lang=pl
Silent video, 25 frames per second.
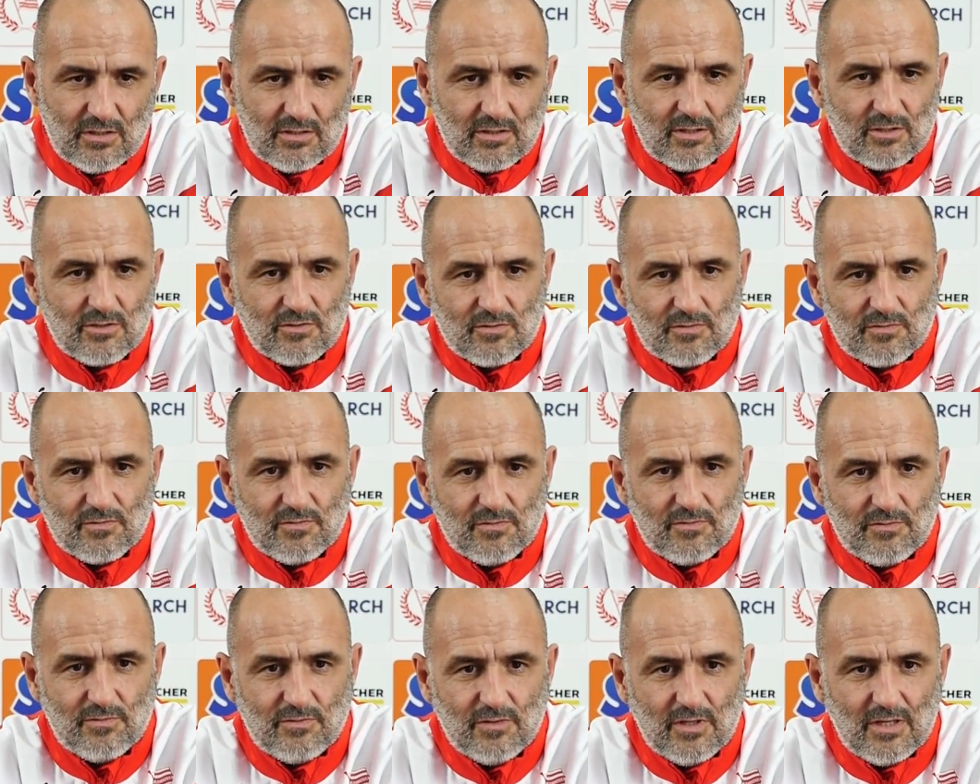i też
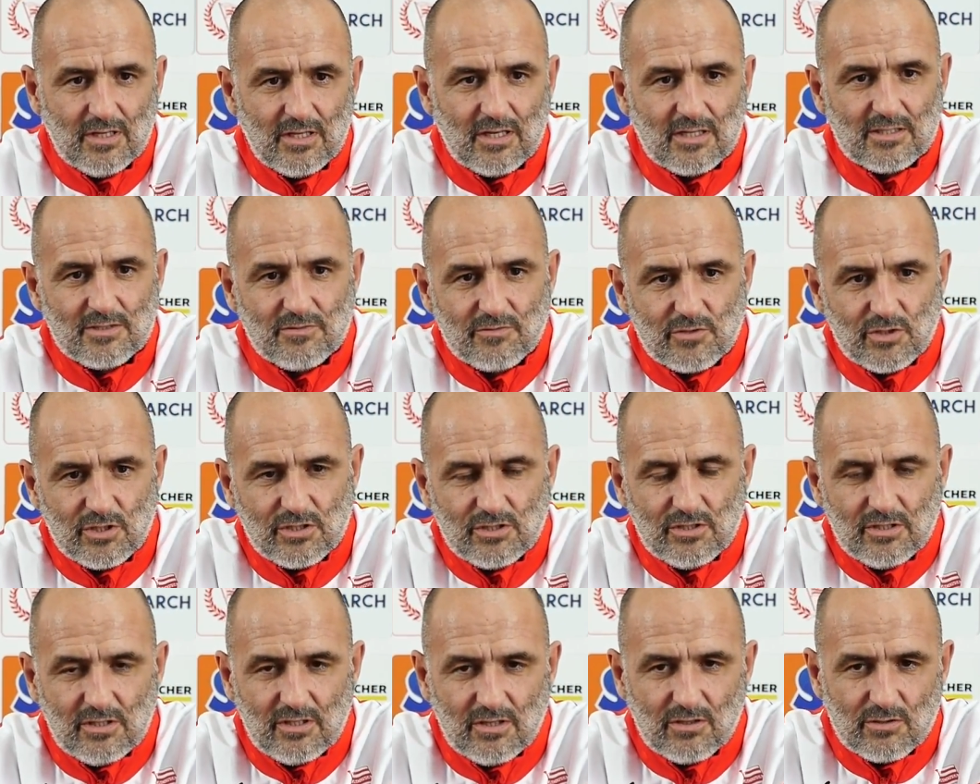wiele razy
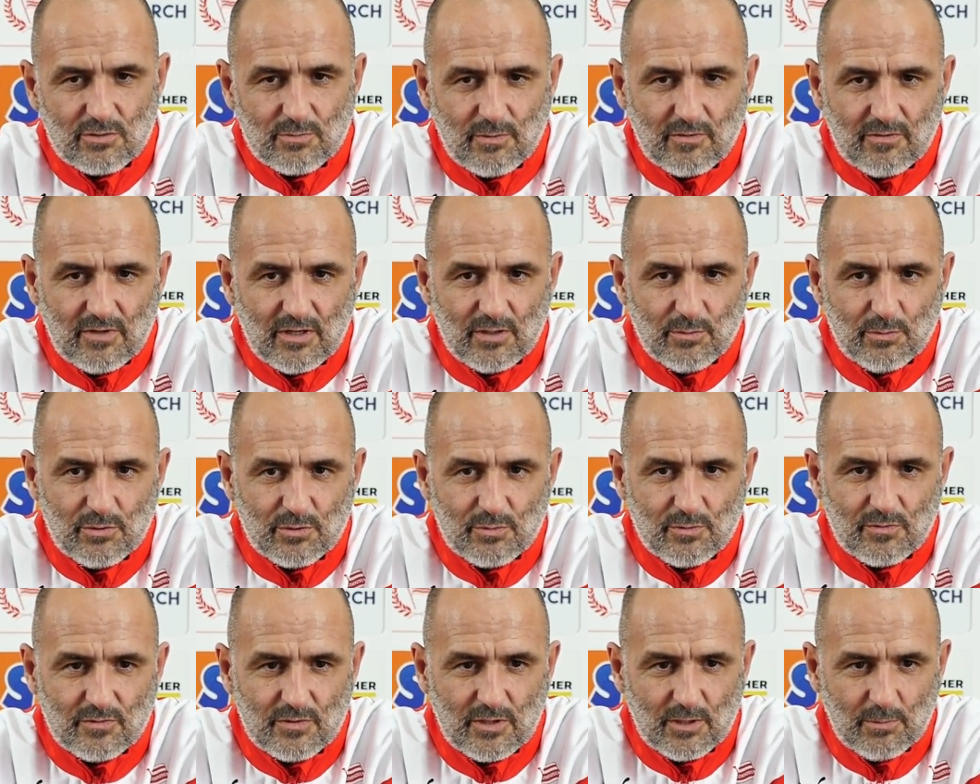wcześniej nie
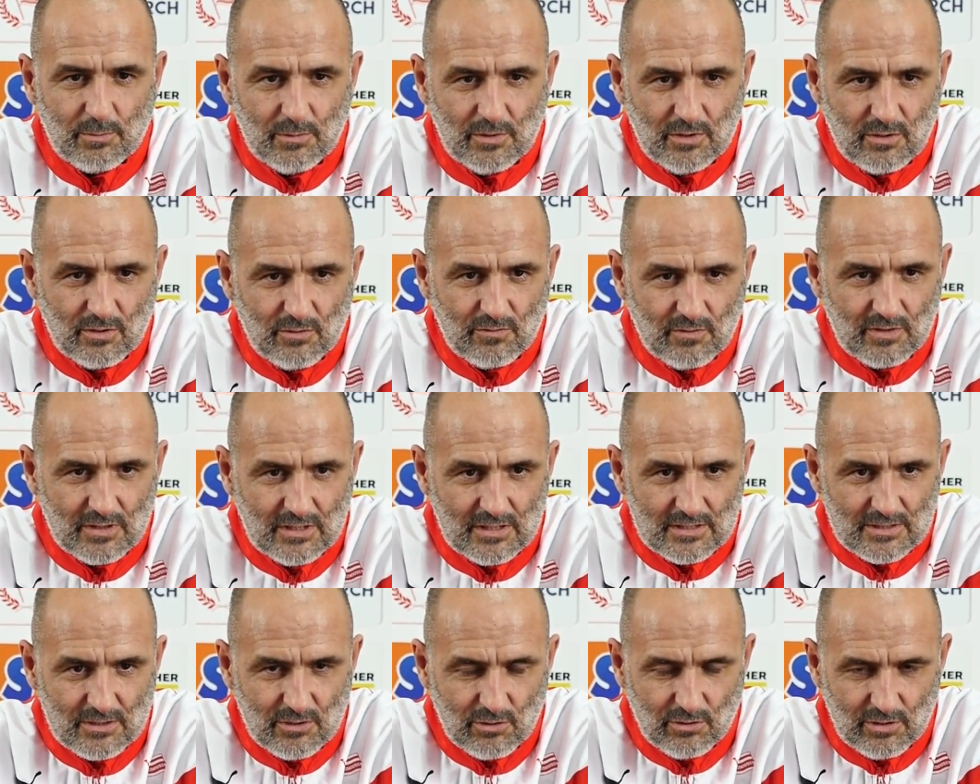rozmawialibyśmy w tak minerowych
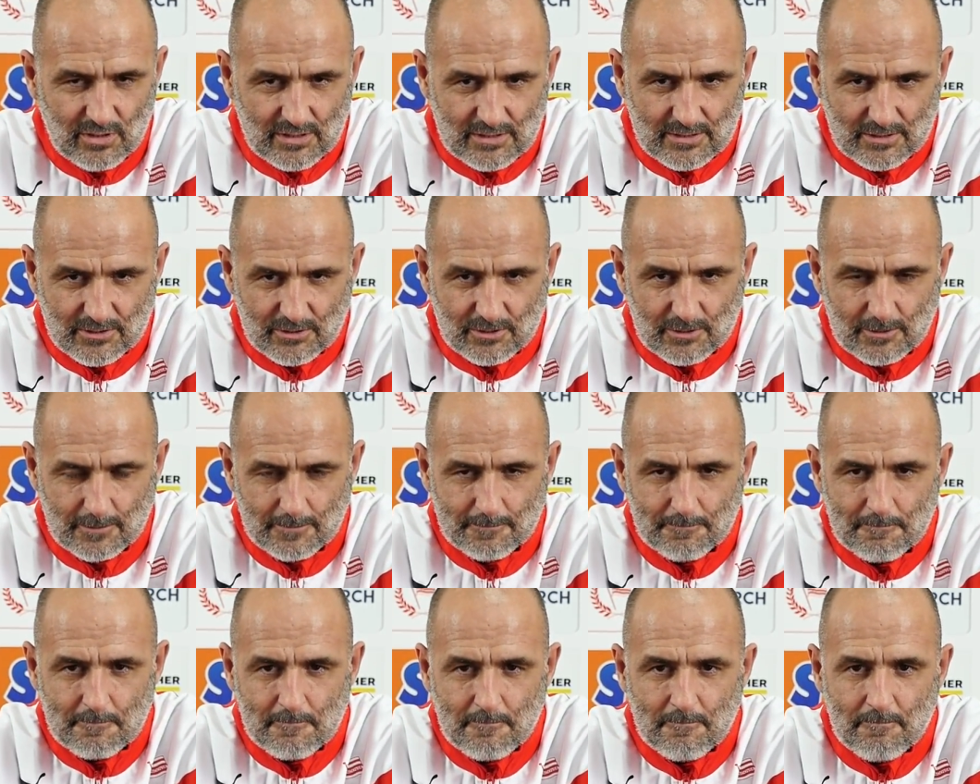nastrojach, także
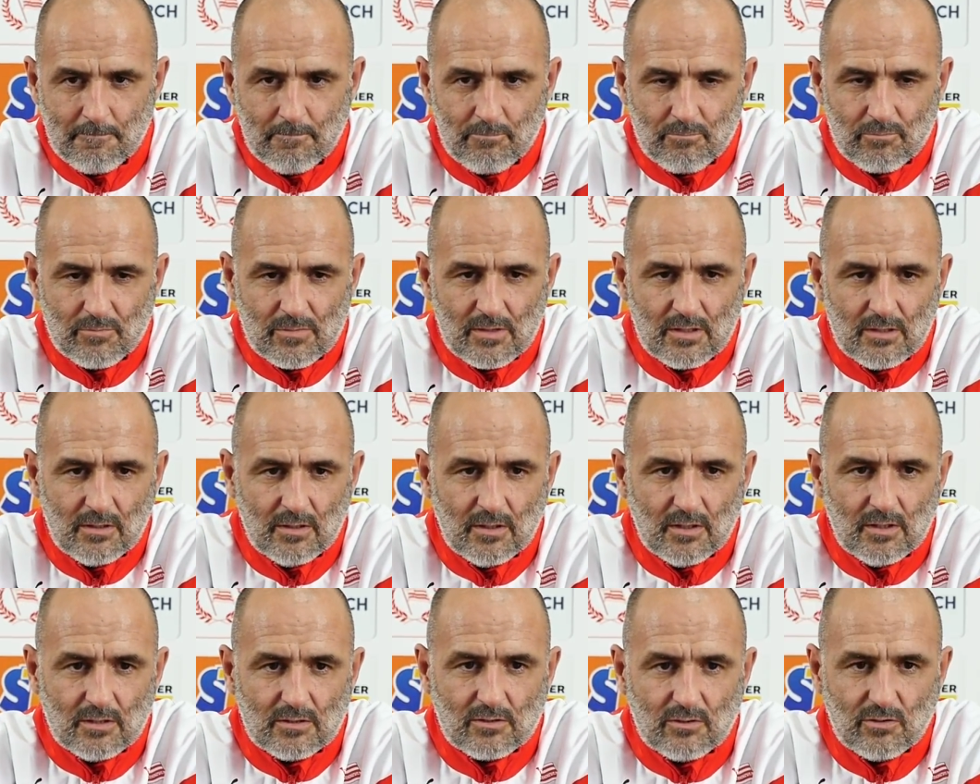
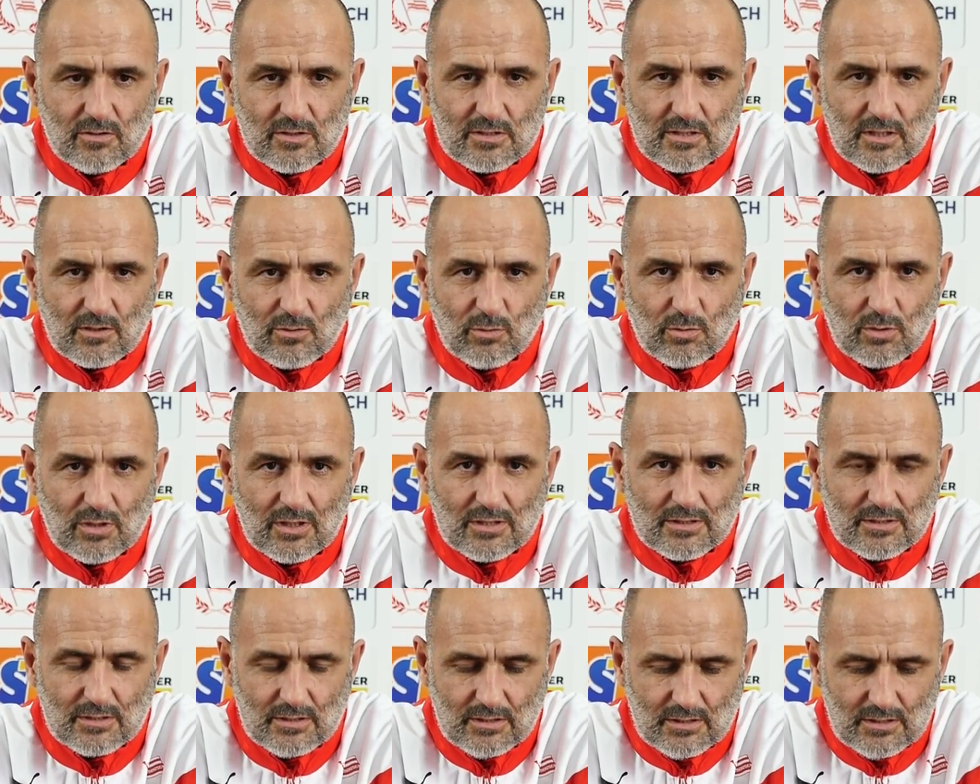to jest
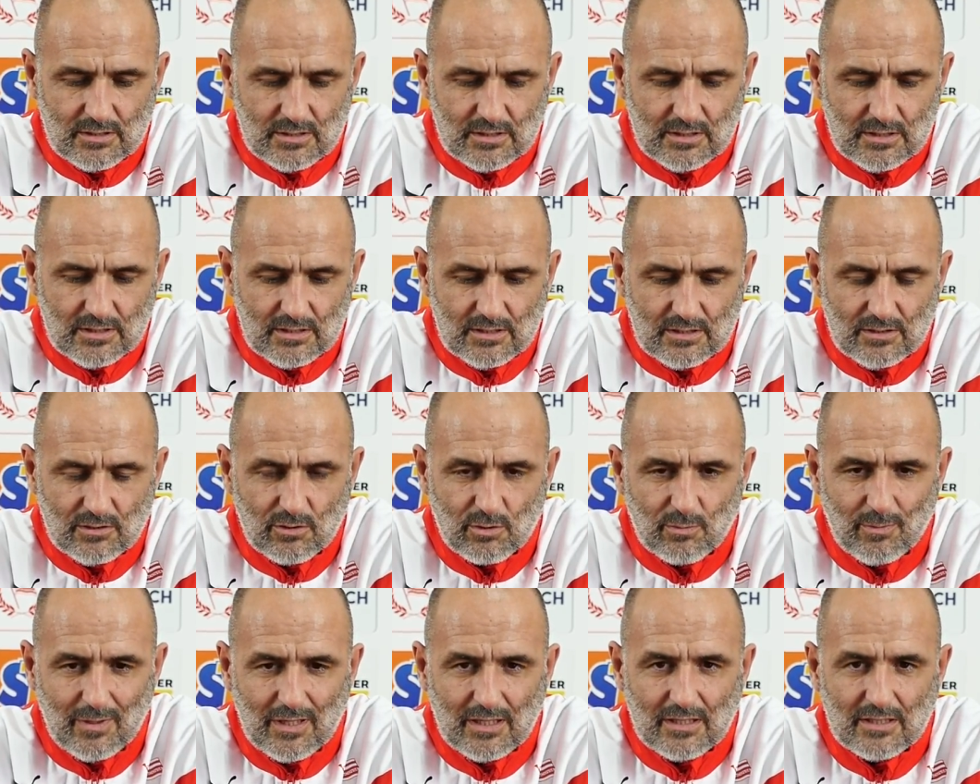akurat y,
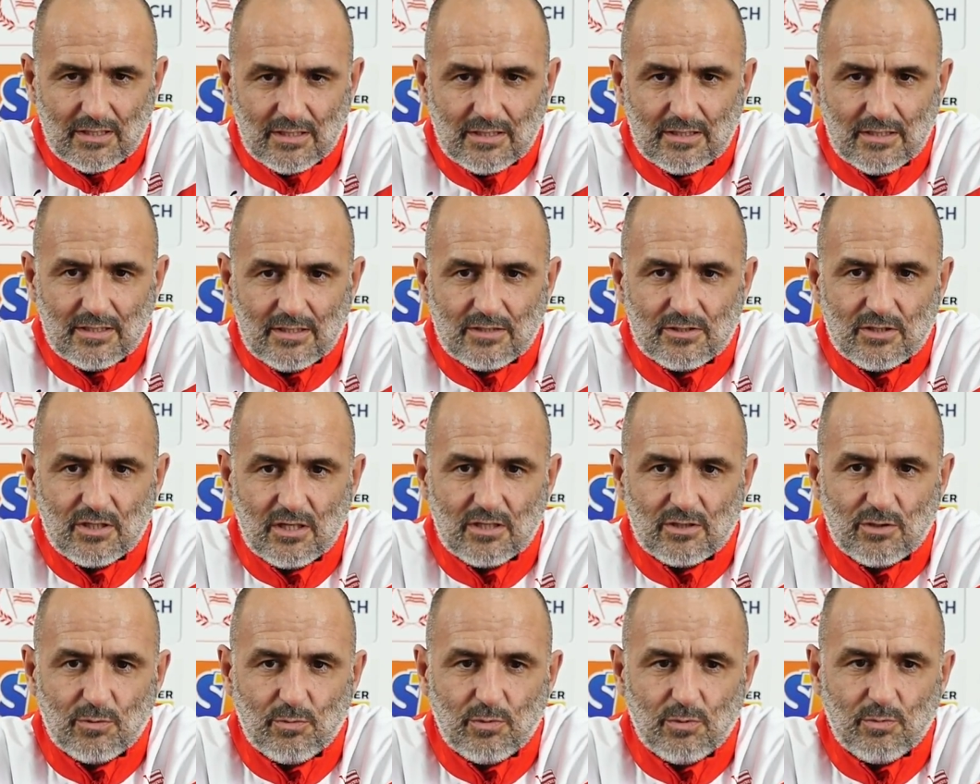normalne,
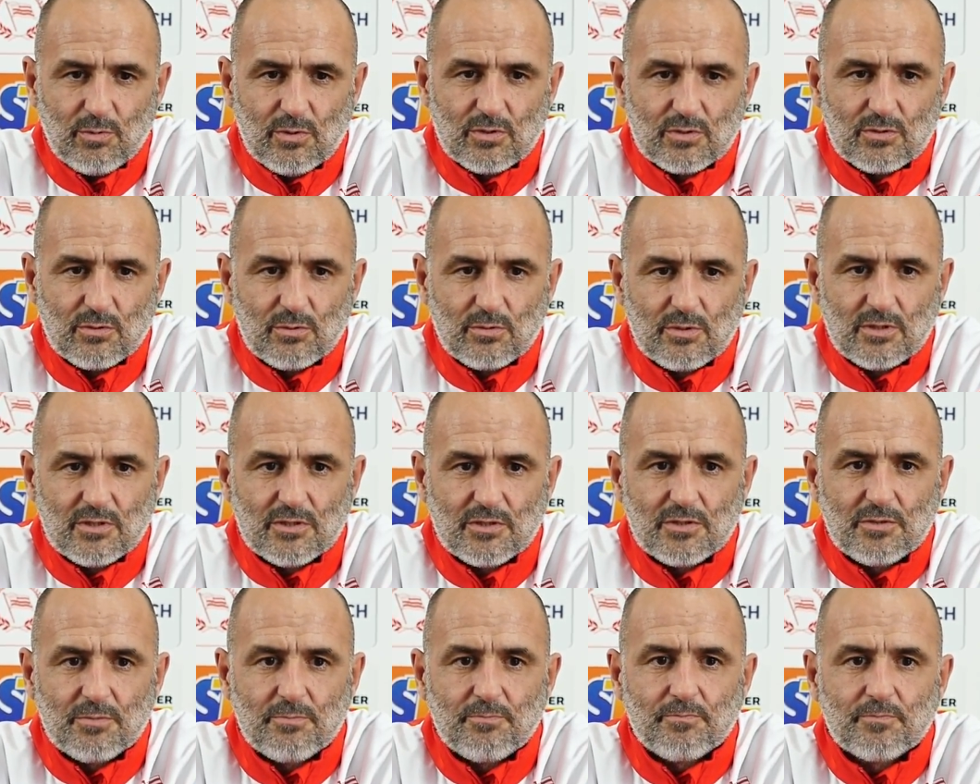trzeba to po prostu
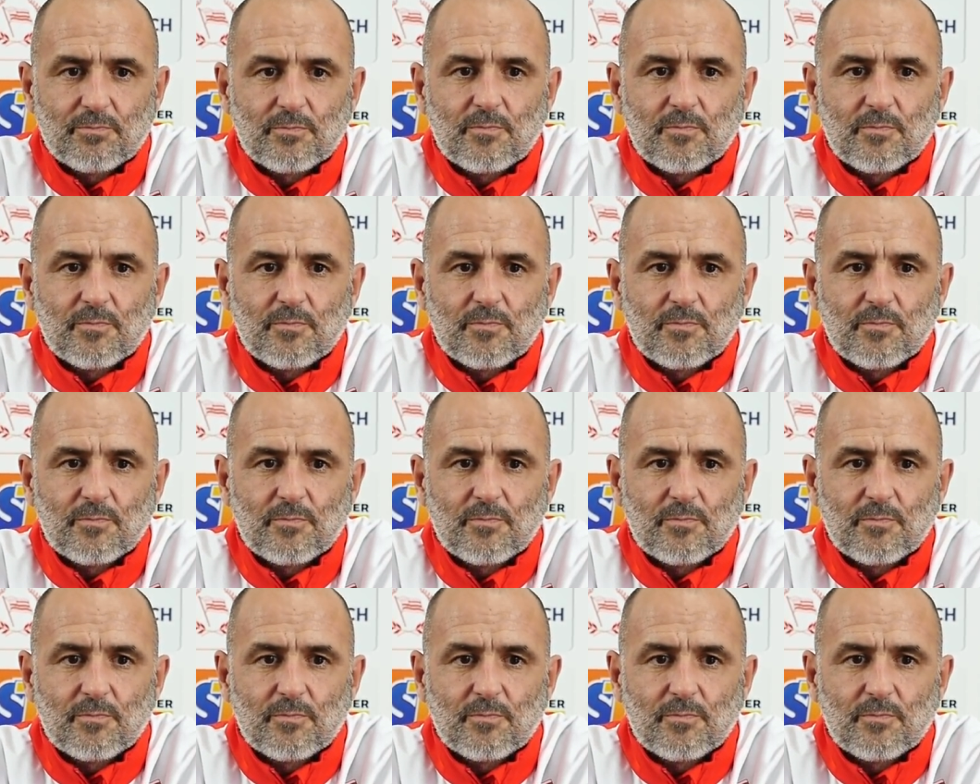też